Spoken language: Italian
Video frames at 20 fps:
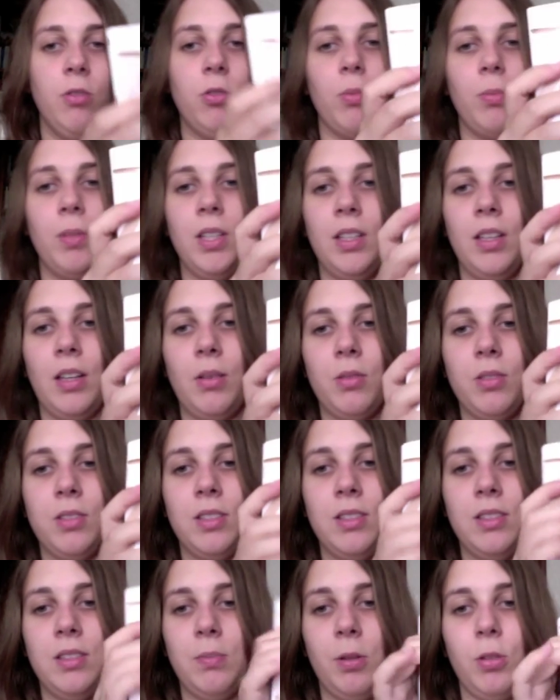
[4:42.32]
insomma, vedete,
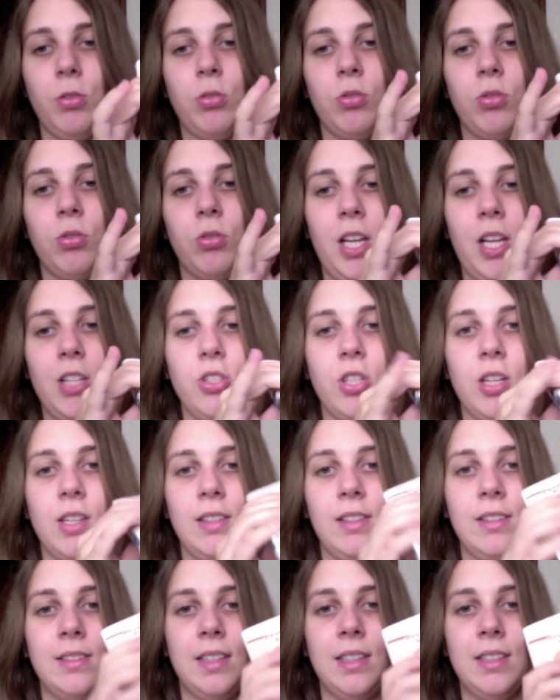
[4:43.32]
questi si possono leggere
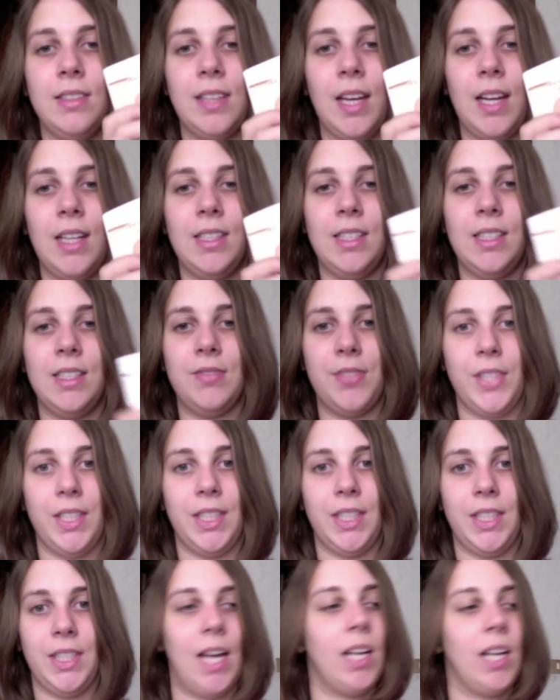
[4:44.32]
senza rischiare di
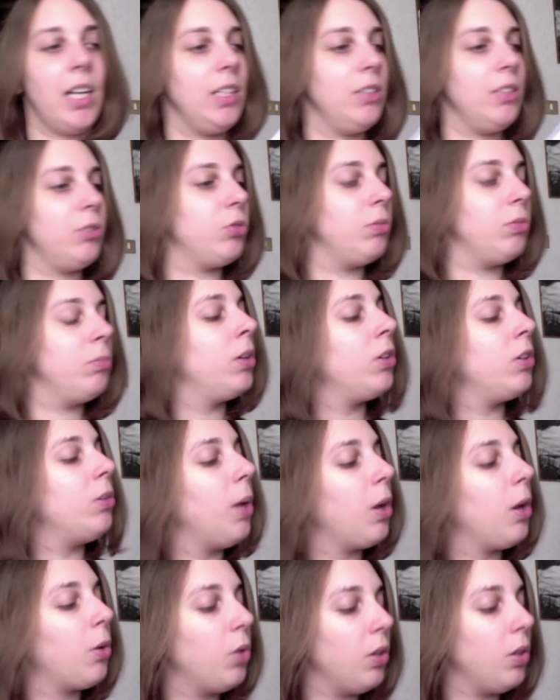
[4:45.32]
sventrarli, insomma, come
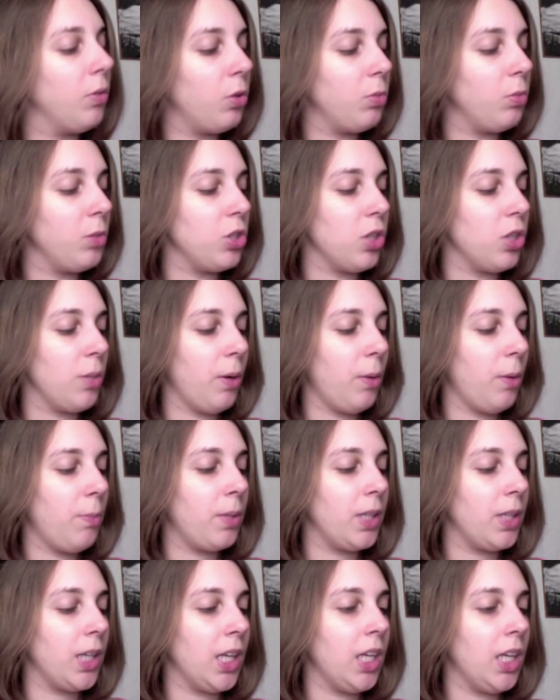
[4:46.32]
alcuni volumi
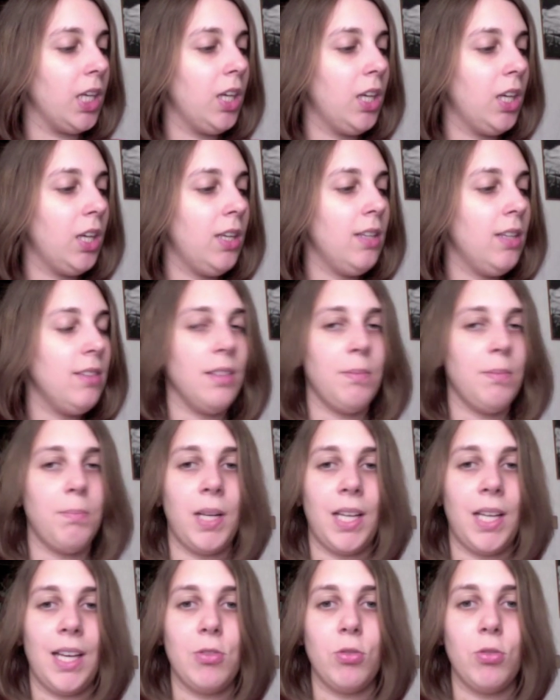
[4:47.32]
J-pop che se
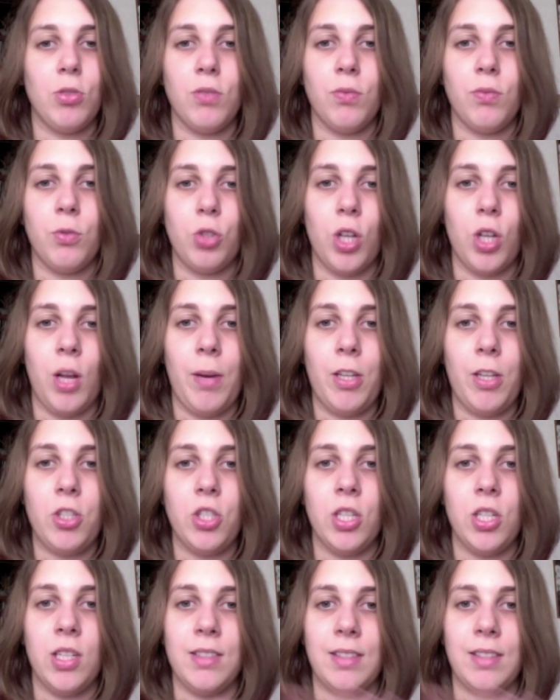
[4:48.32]
per caso ti sfugge la
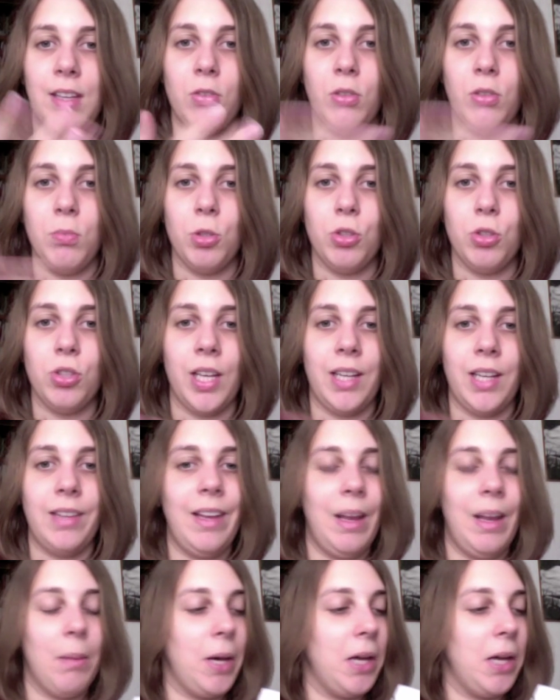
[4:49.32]
pagina rischiano di mozzarti
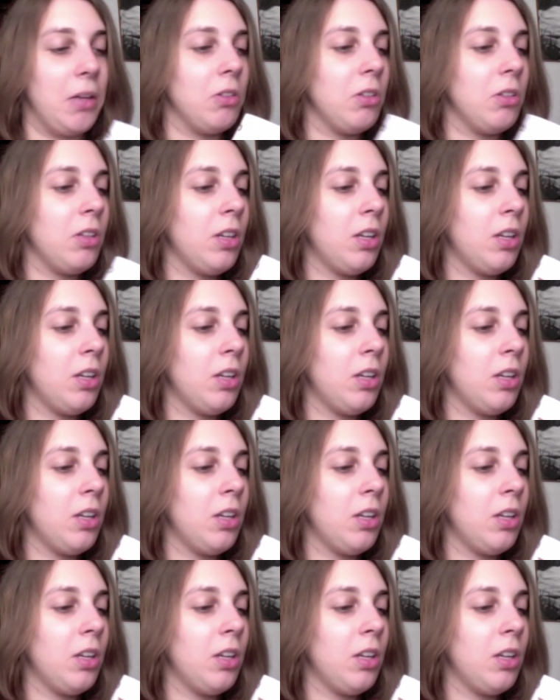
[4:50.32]
la mano.